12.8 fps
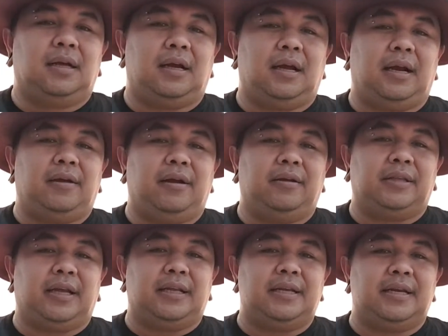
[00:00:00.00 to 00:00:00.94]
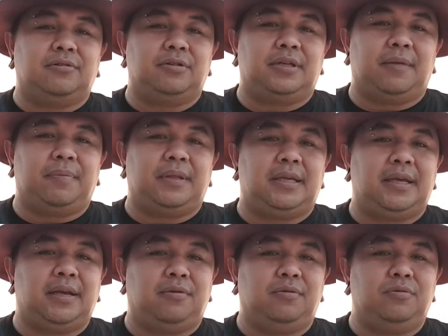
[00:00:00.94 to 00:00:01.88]
อะไรก็แล้วแต่ที่ท่านสนใจไป
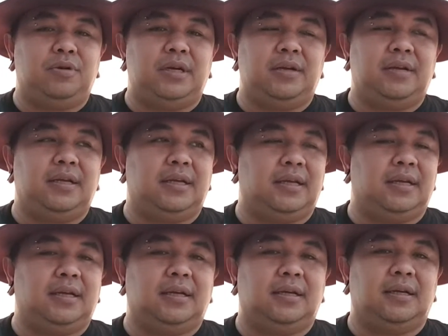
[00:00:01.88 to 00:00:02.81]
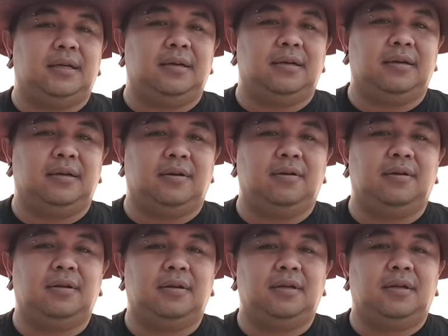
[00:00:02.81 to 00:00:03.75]
เที่ยวนู่นเนี่ยนี่เนาะ
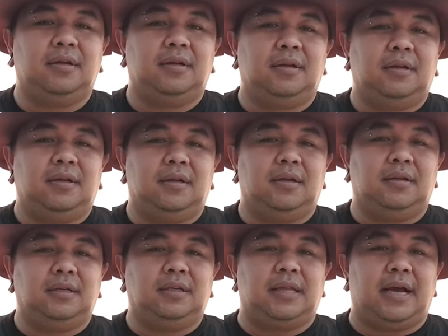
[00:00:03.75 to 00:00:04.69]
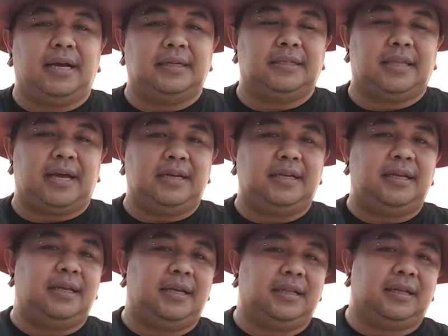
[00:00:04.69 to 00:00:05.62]
หรือถ่ายสถาน
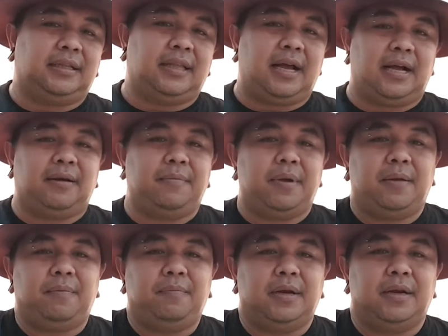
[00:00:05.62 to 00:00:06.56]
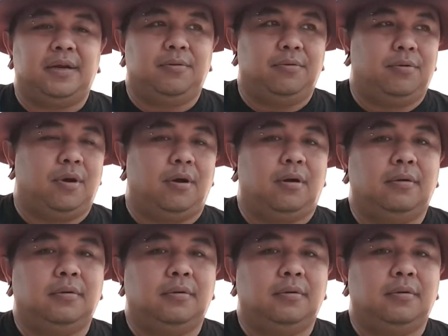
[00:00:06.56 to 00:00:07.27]
ที่ต่างๆก็มาให้เพื่อนๆดูก็